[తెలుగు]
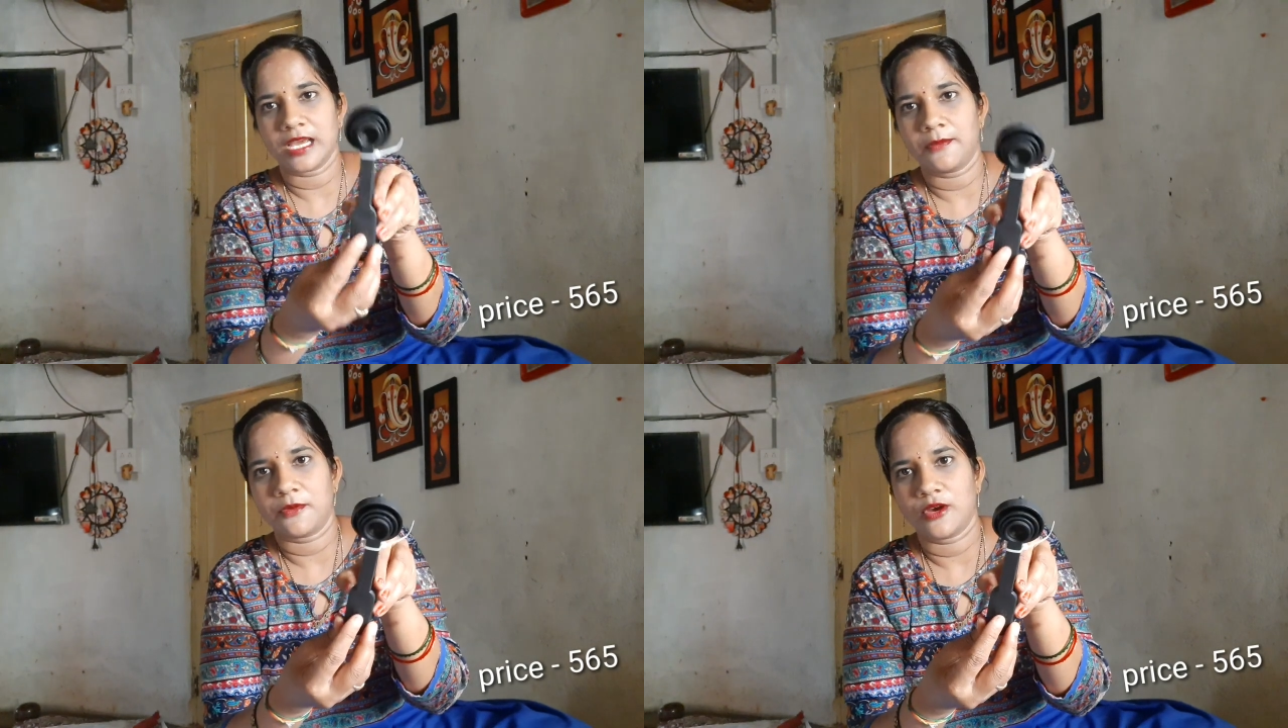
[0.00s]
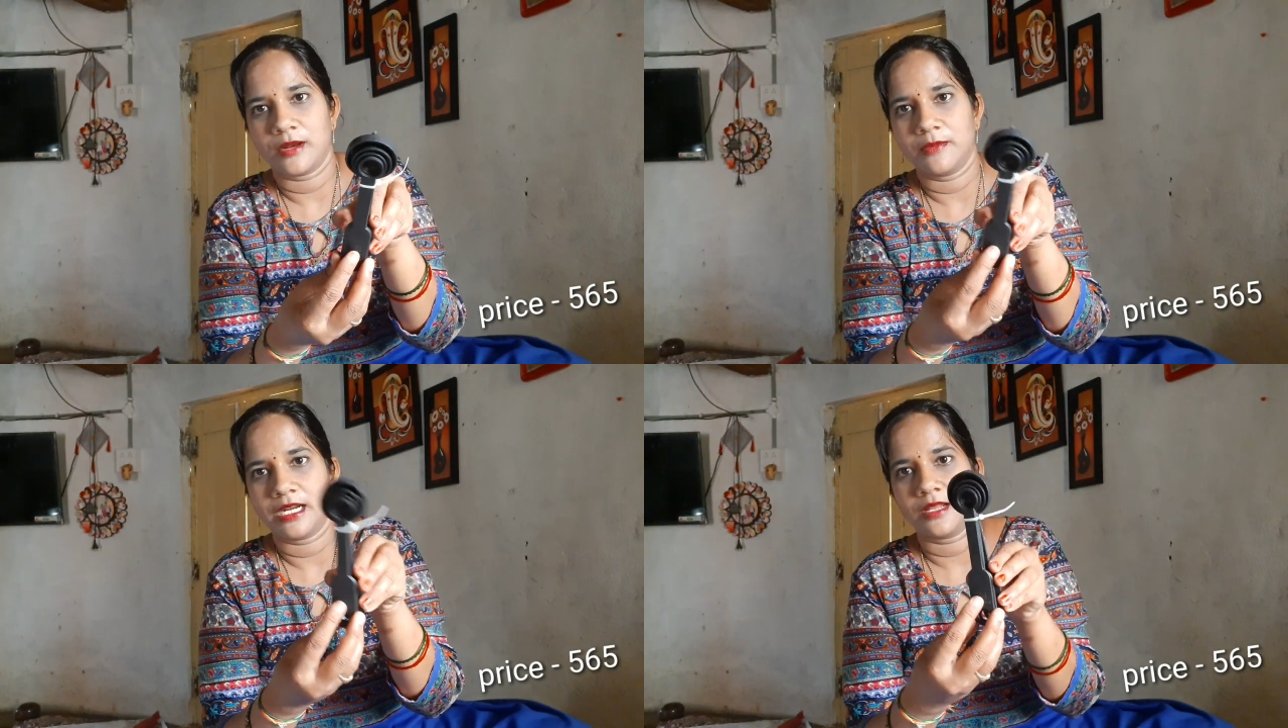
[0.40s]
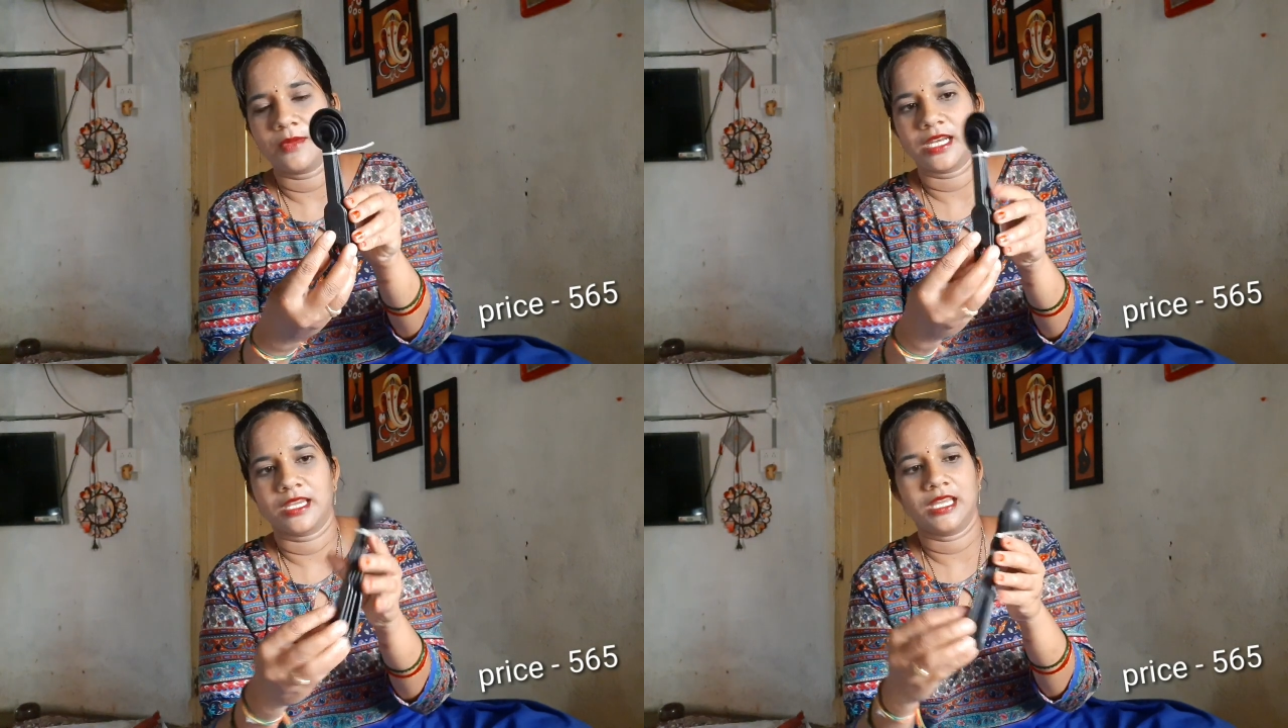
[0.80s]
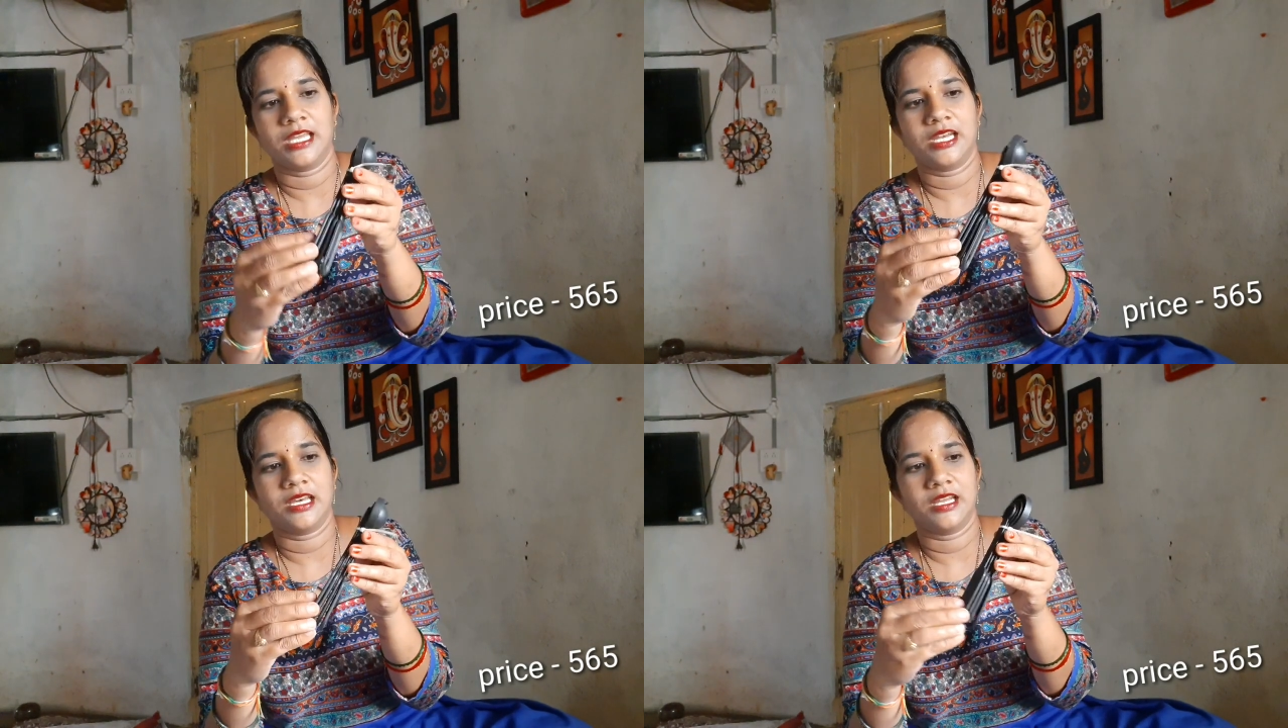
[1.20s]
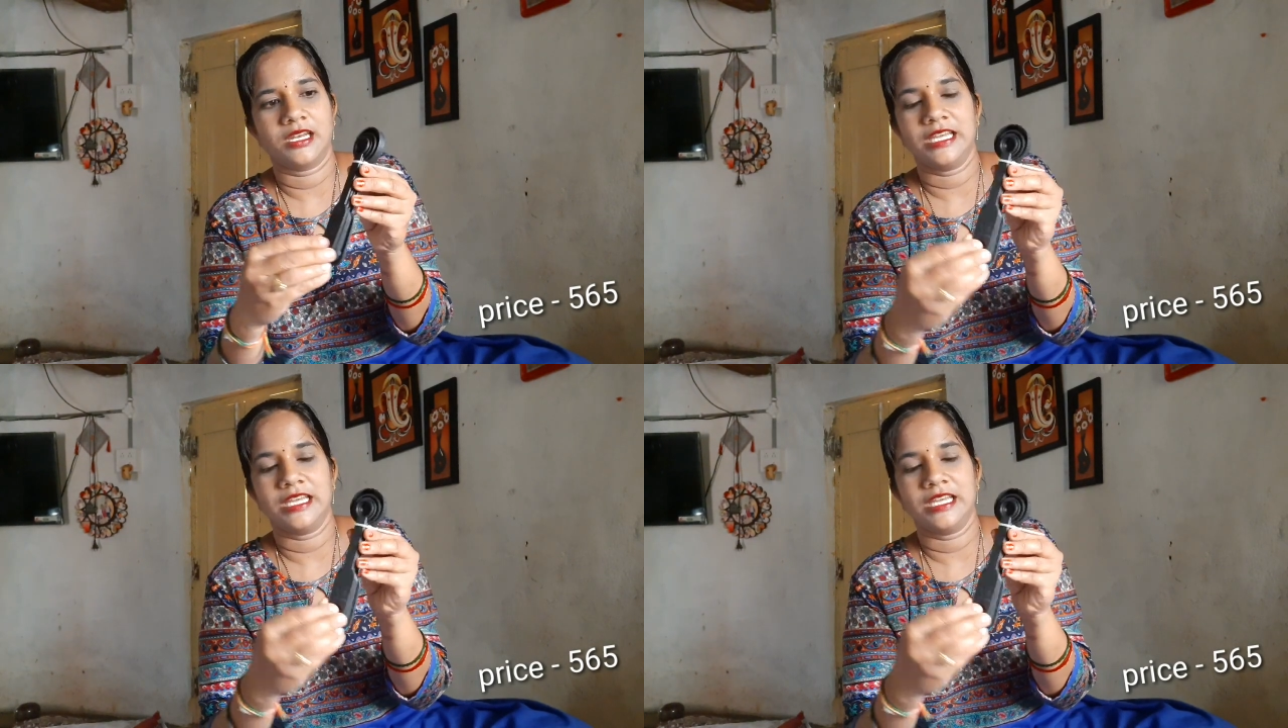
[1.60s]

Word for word: టైప్లో అనమాట మనకి ఏమైనా